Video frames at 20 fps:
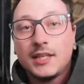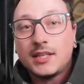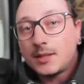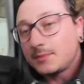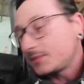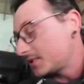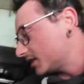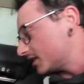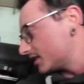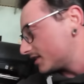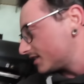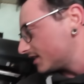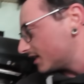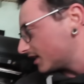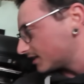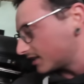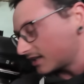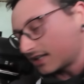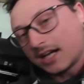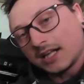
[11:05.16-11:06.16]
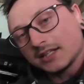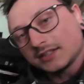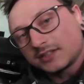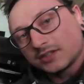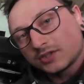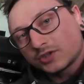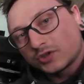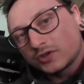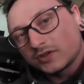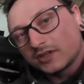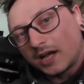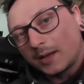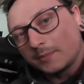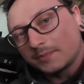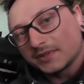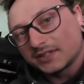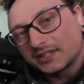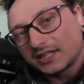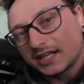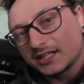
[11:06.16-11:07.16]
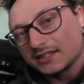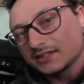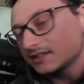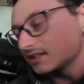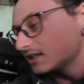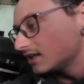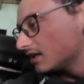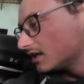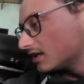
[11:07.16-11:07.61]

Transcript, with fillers: Ich habe den jetzt hier an der Kante schön abgetrennt,